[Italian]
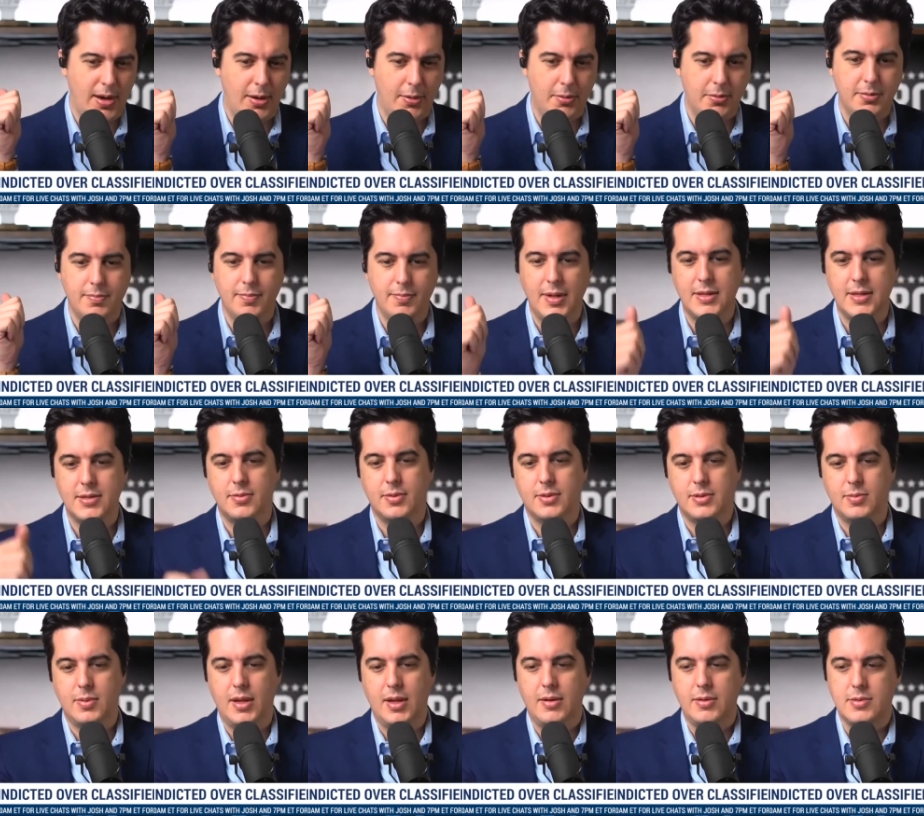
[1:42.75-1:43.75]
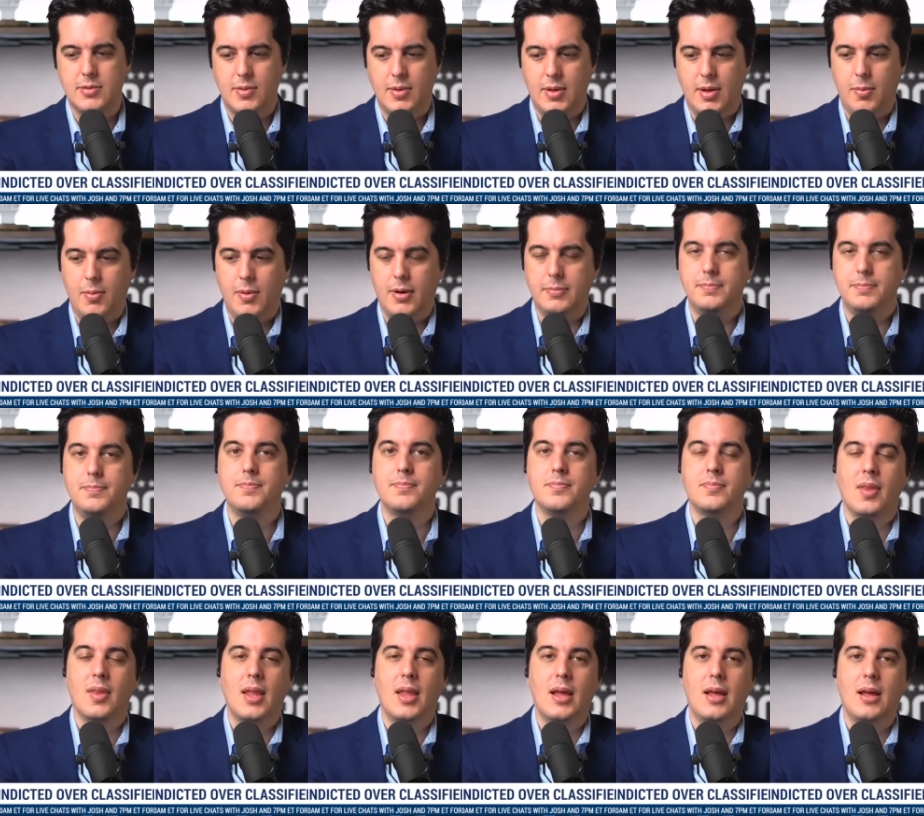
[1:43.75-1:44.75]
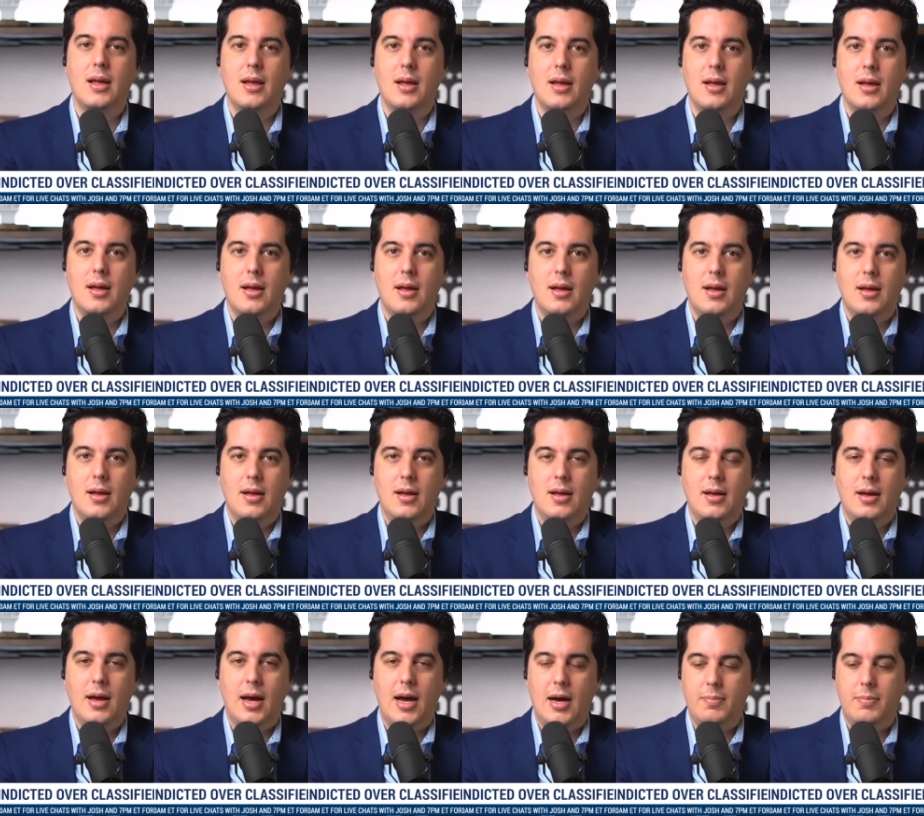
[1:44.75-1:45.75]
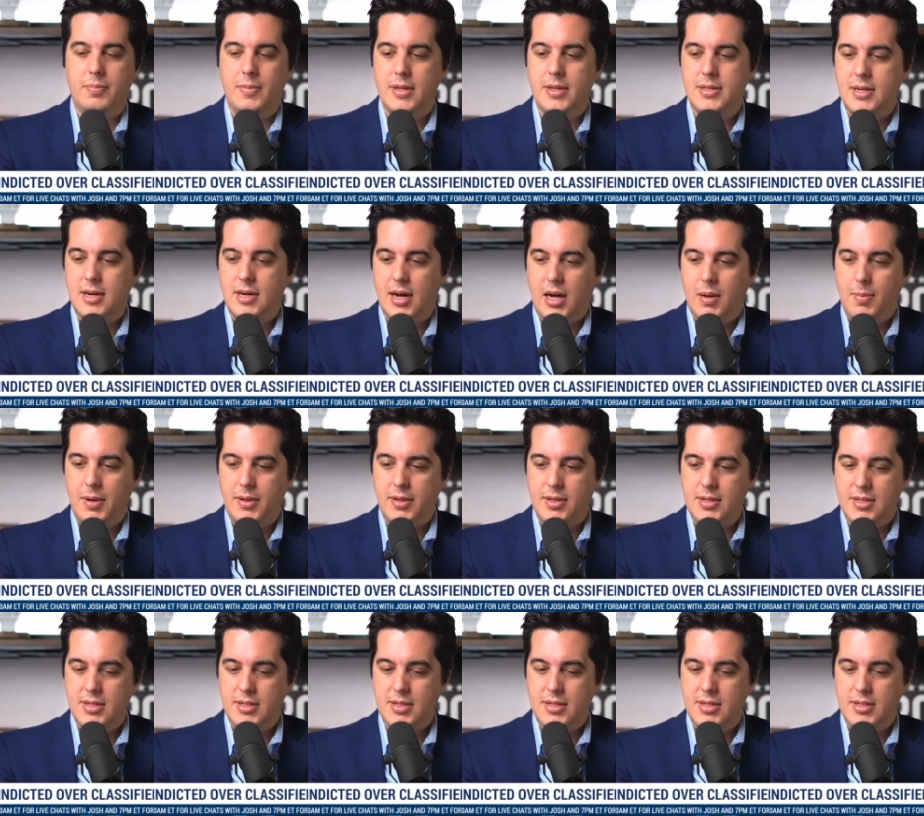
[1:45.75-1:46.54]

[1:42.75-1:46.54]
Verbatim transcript: Se lo tocchi, se lo porti nel tuo programma, sei fuori.